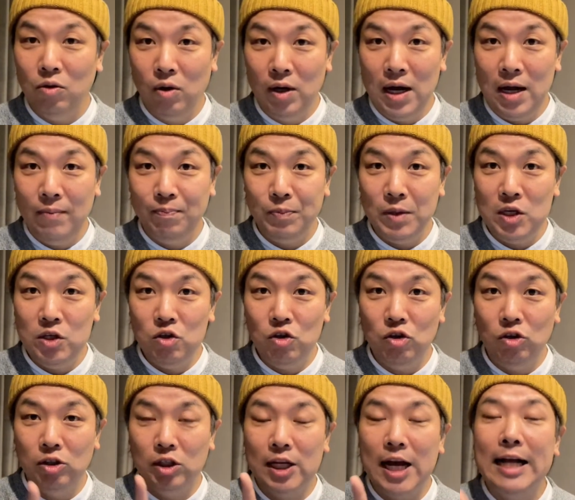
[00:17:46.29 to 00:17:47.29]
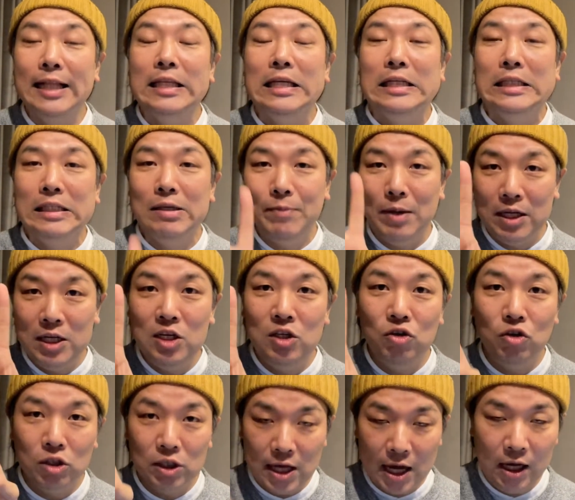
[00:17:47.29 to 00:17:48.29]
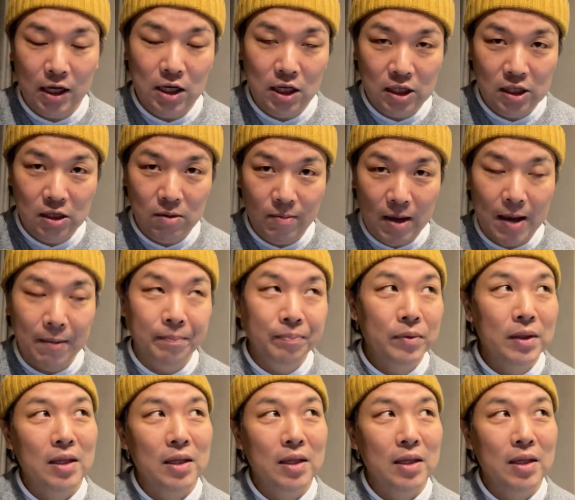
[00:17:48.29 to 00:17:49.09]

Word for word: のが23日目23日目